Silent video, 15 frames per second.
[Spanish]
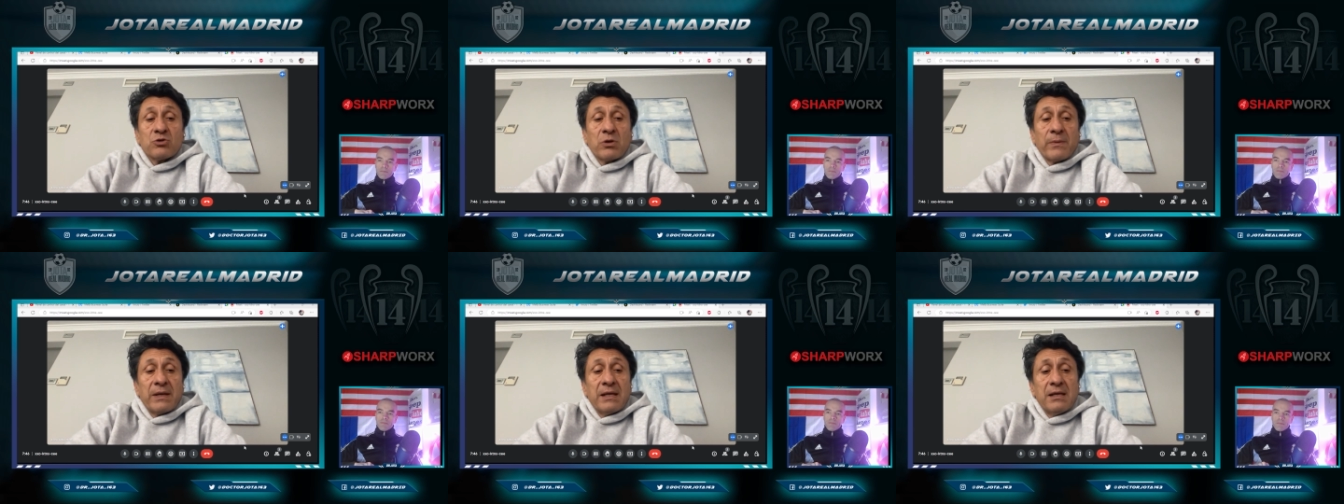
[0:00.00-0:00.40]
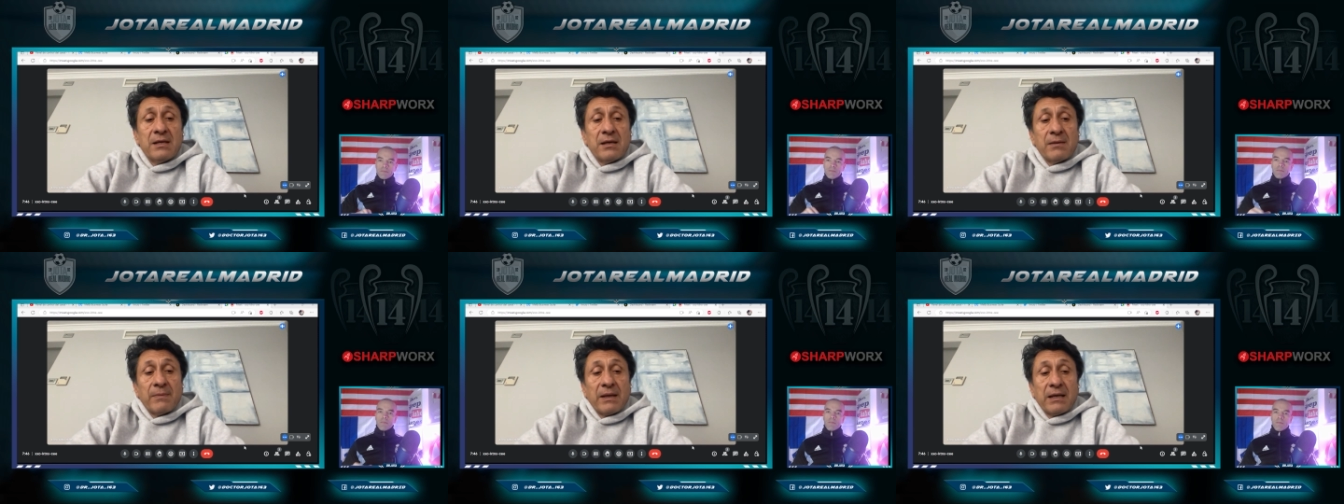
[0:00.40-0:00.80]
El caso de
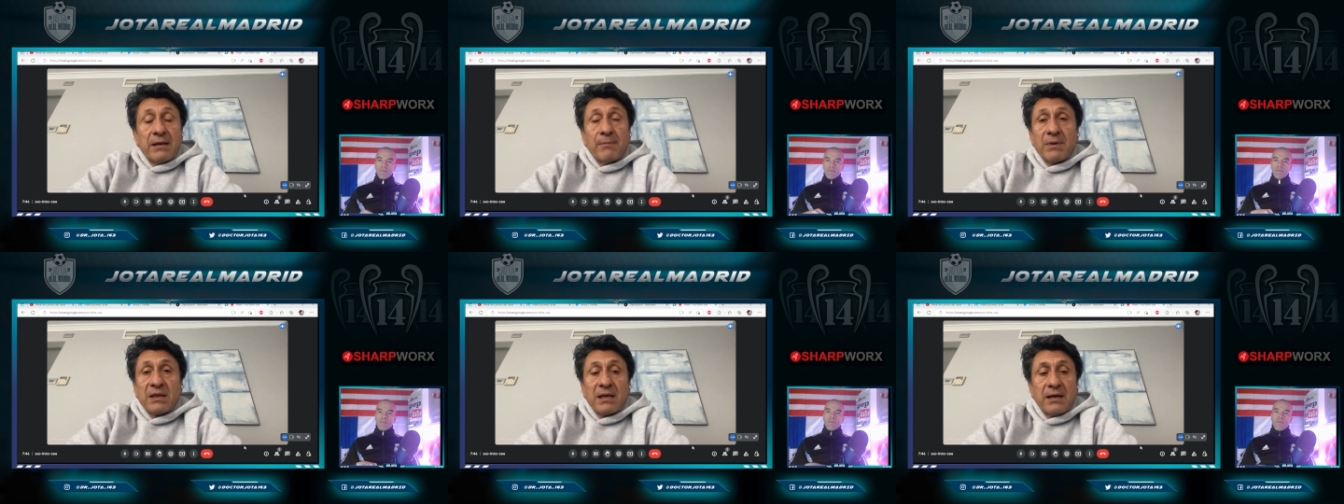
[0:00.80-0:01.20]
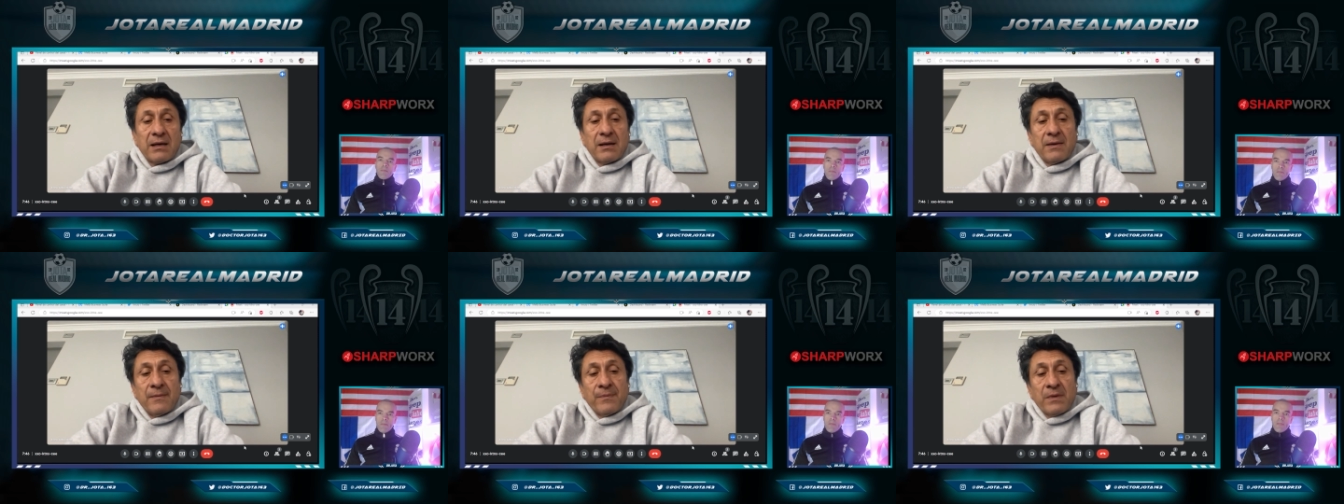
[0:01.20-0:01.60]
Chomení, el Madrid
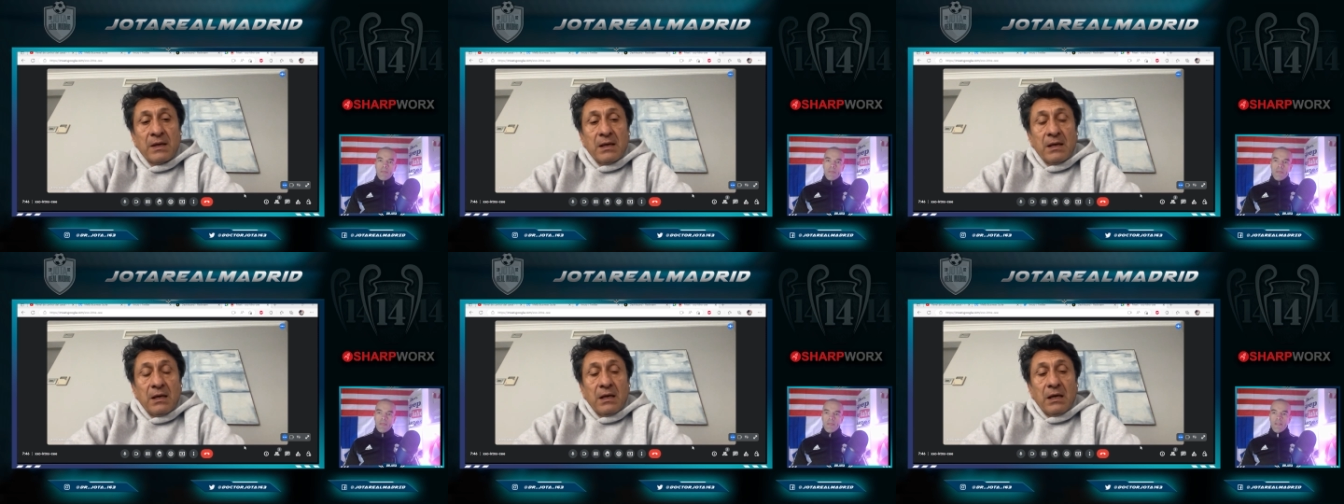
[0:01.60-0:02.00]
empieza